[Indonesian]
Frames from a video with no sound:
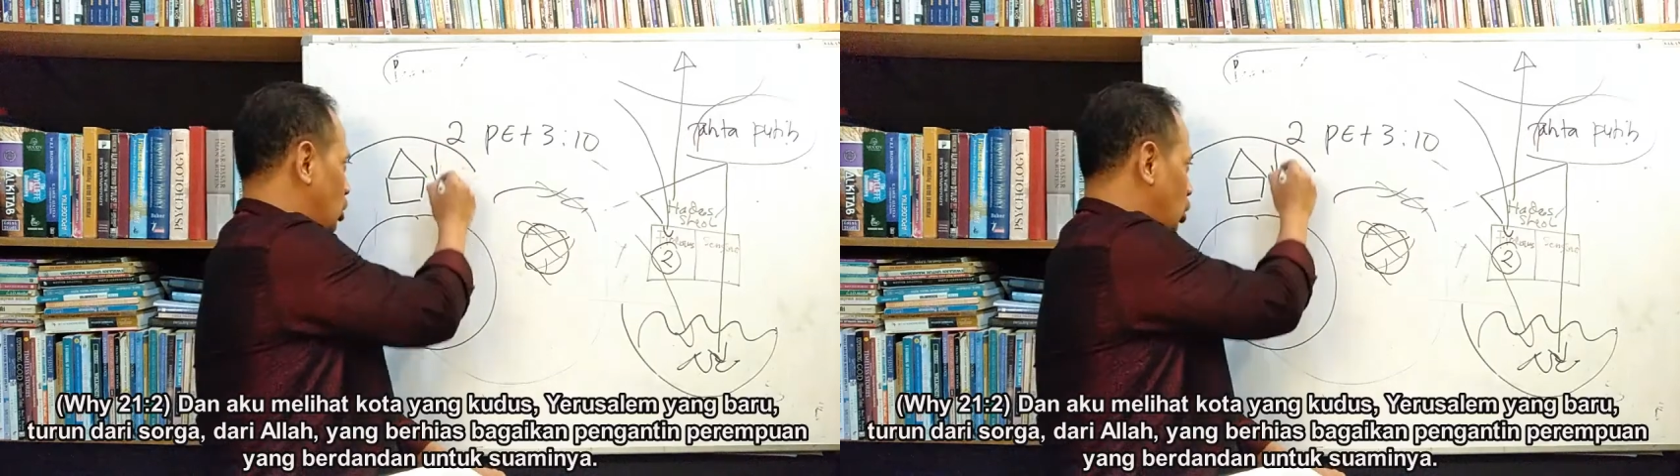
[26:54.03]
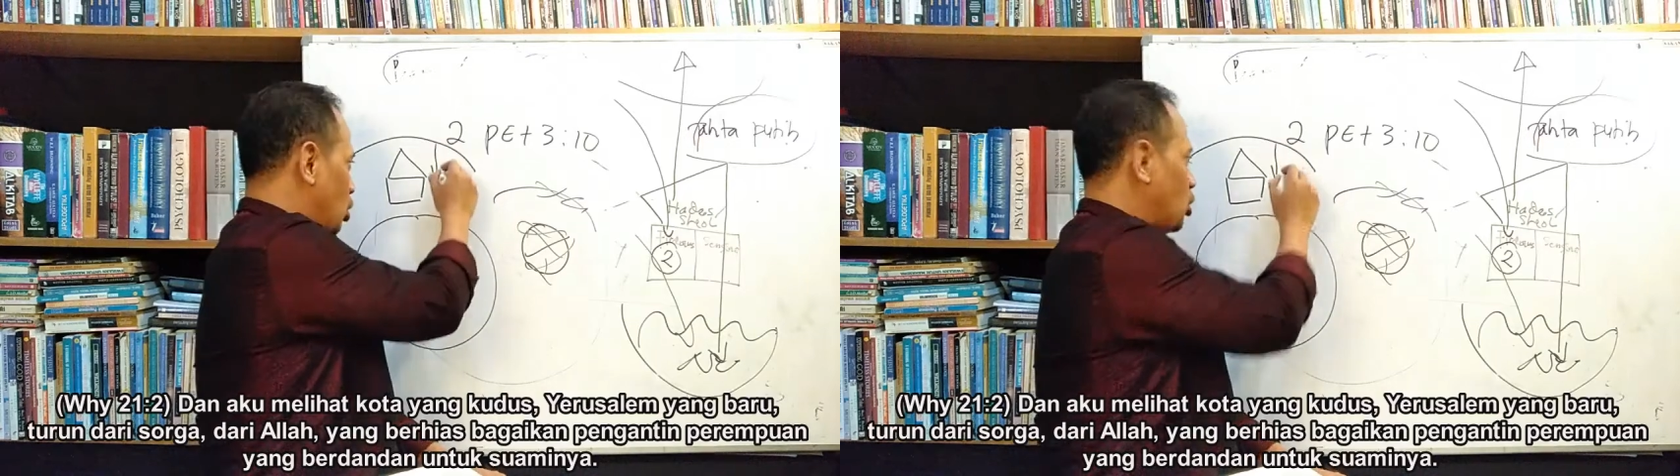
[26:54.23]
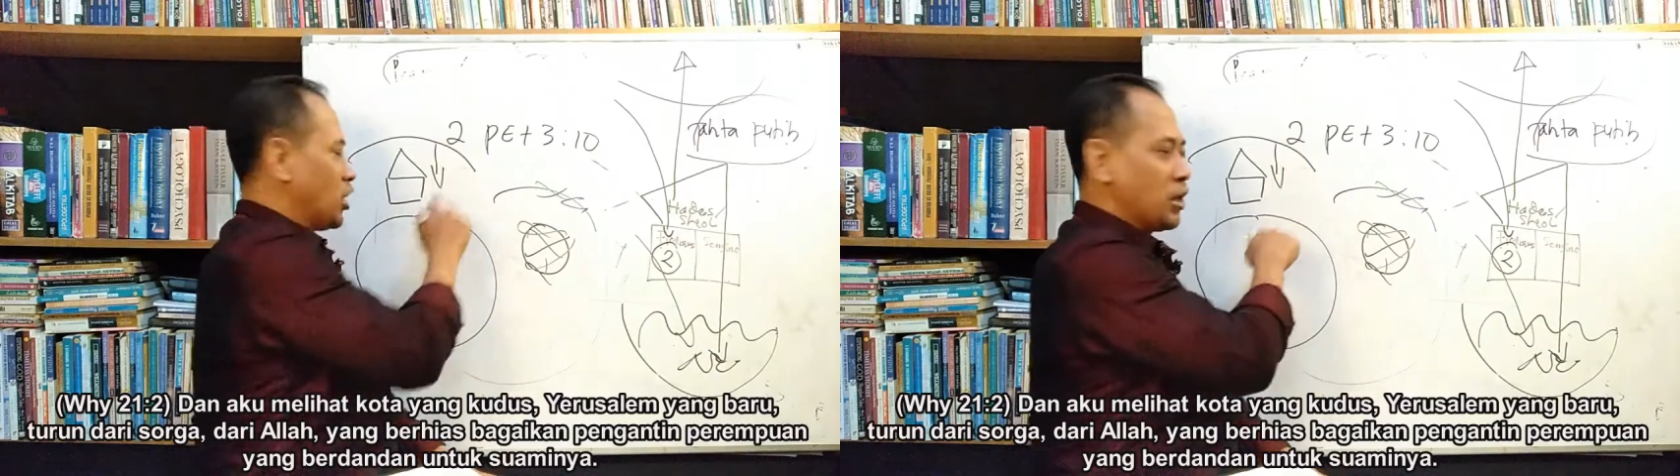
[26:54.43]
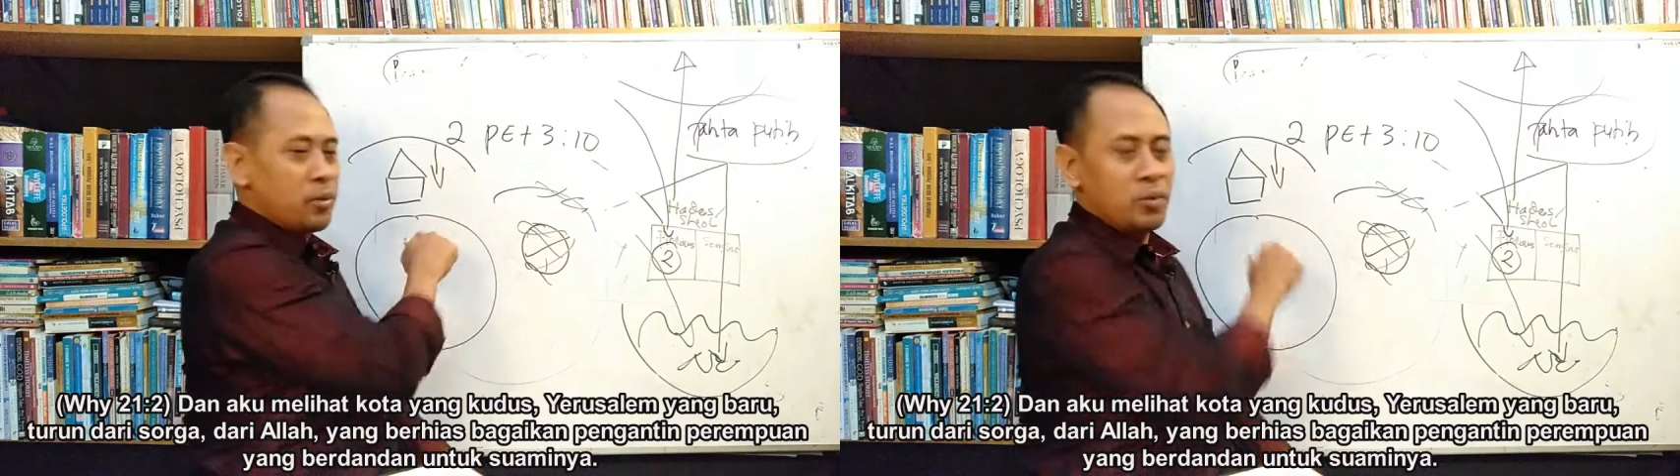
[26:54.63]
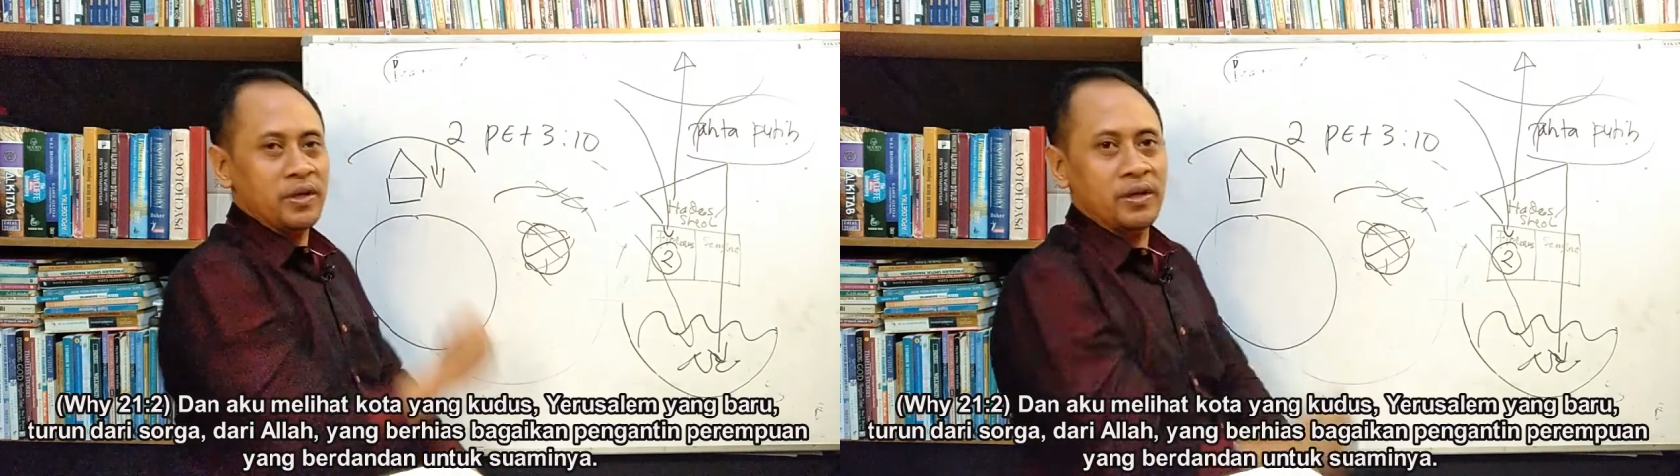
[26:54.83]
Turun ke
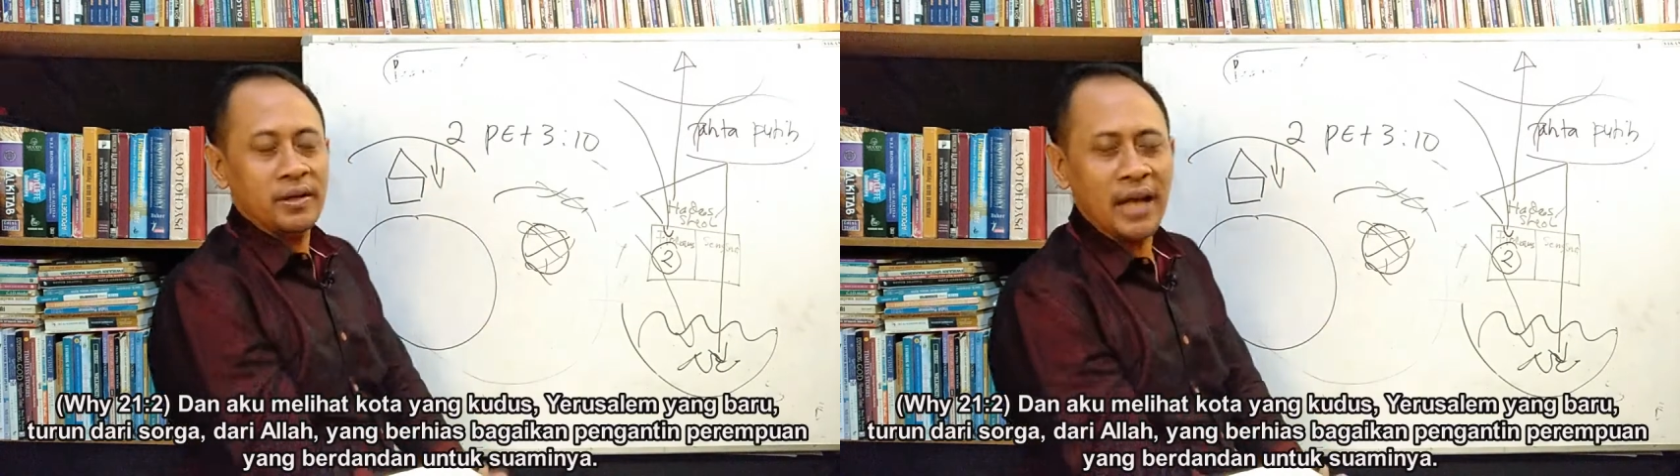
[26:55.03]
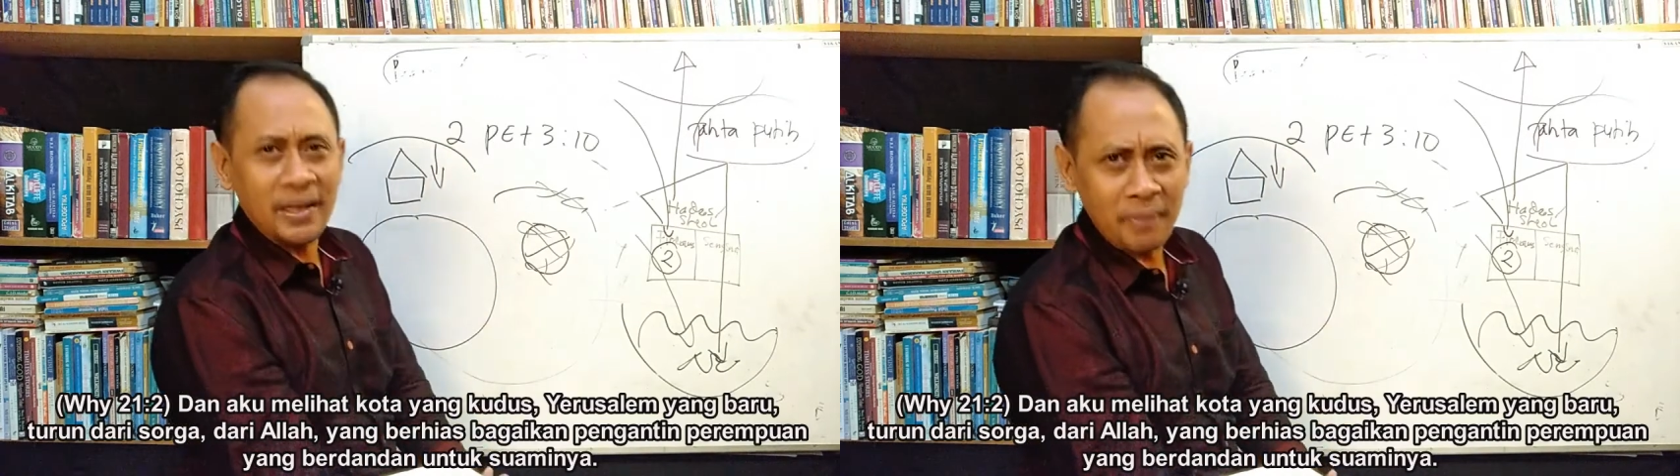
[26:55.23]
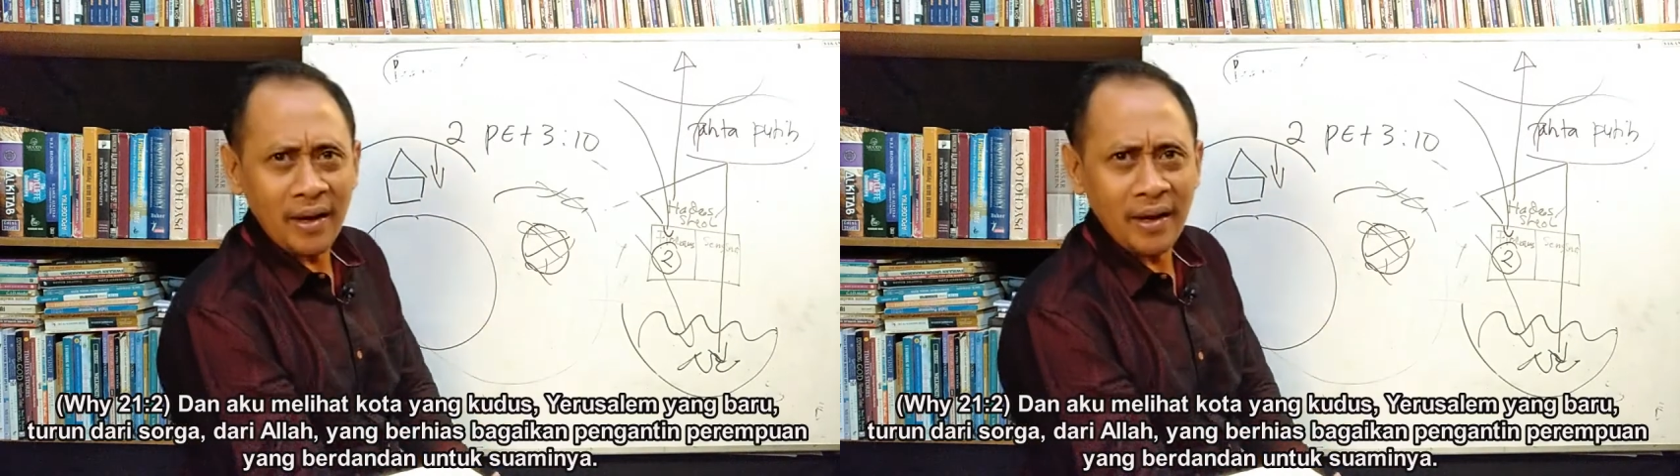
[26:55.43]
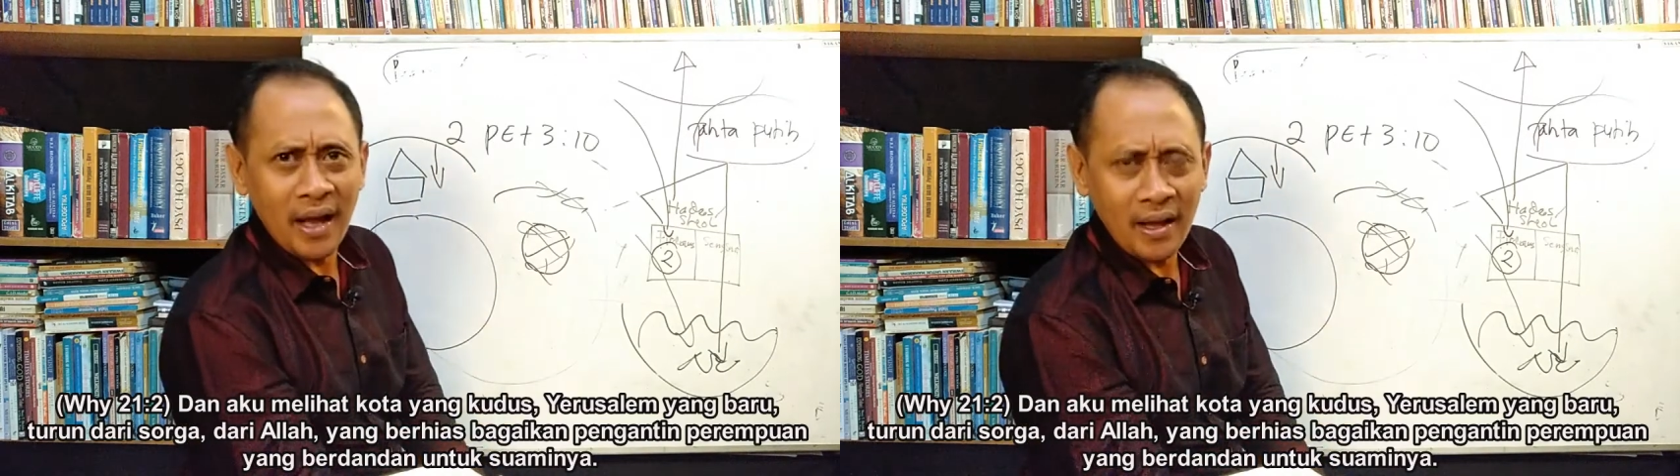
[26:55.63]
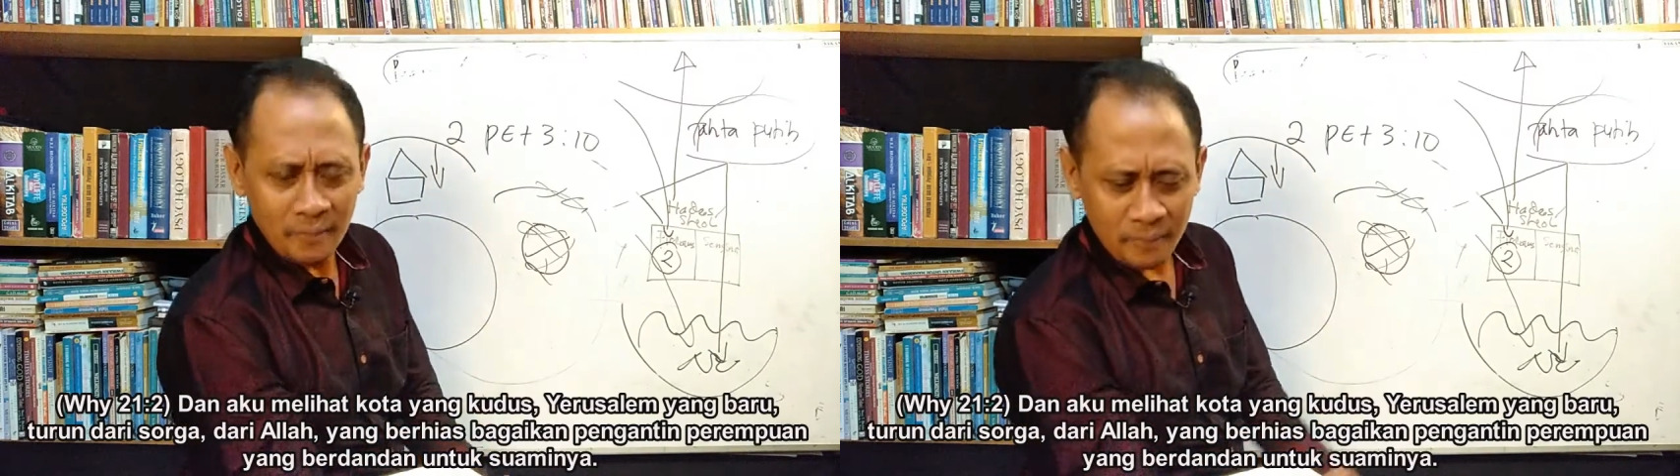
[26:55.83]
bumi. Dari
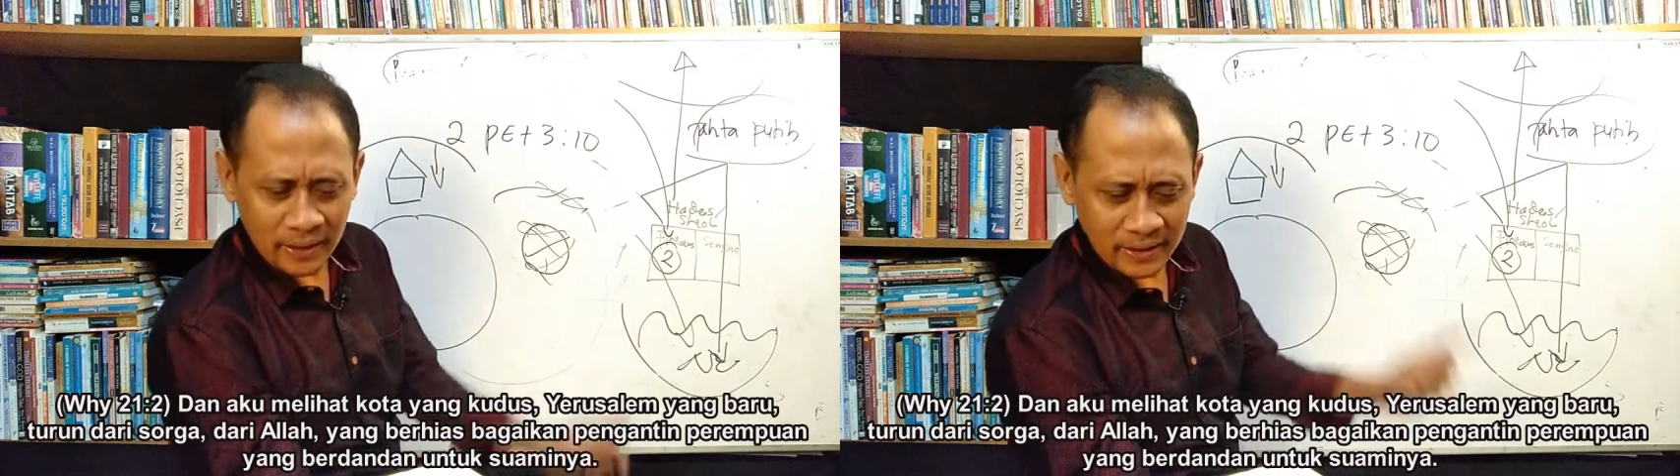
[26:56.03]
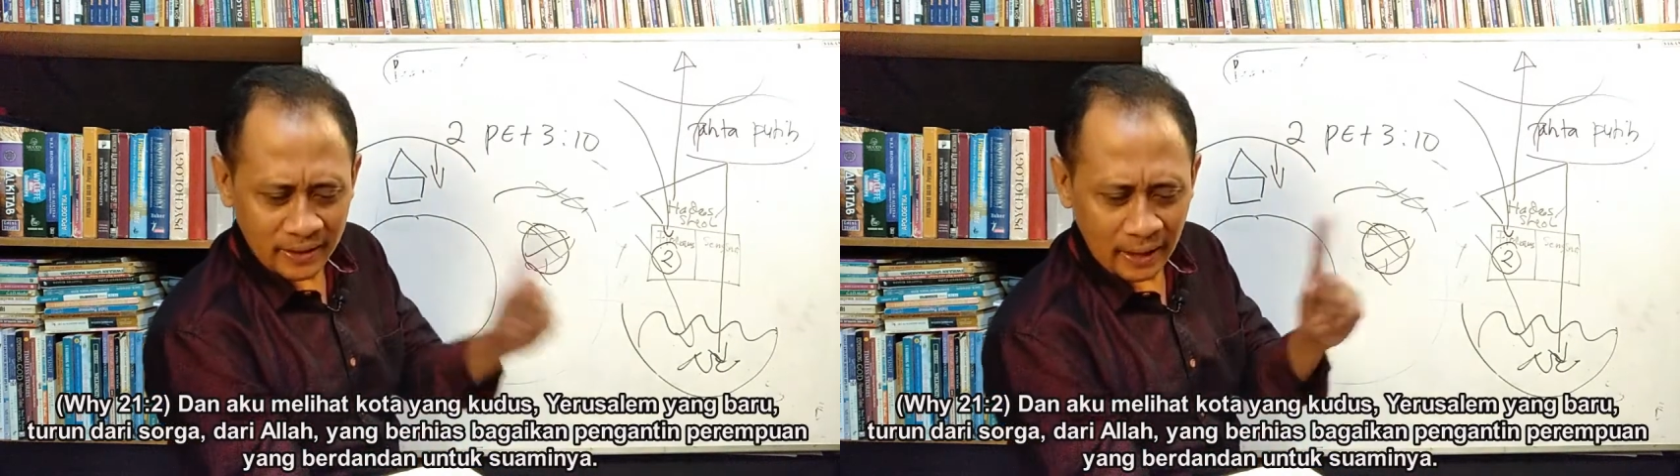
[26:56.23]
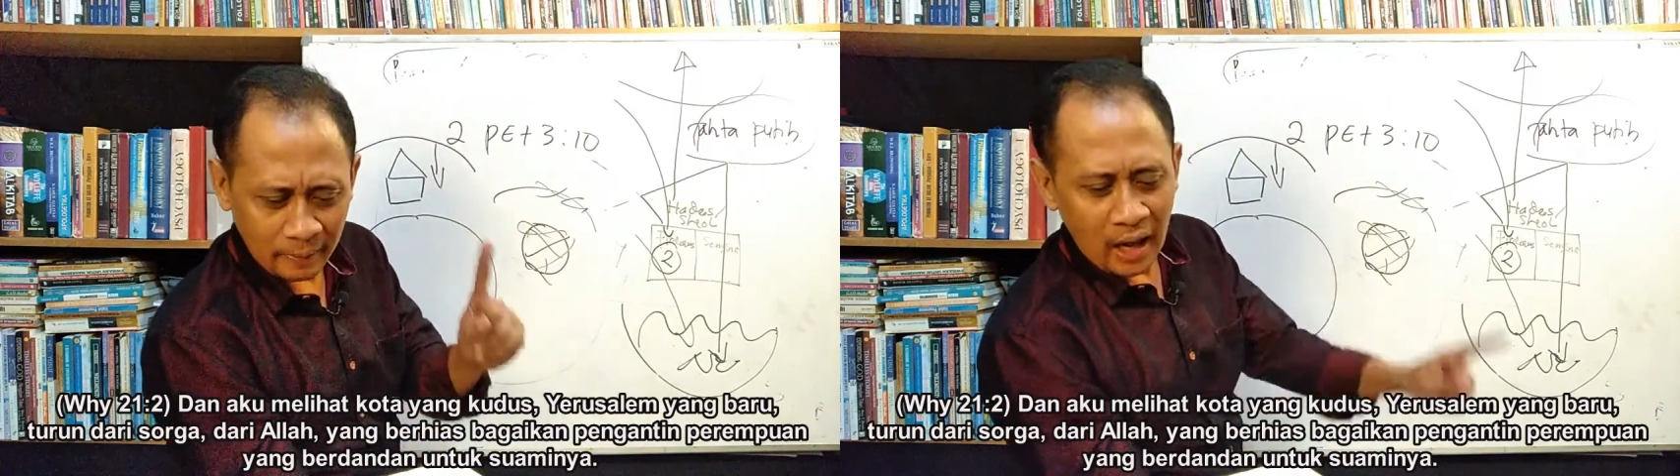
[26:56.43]
mana? Perhatikan.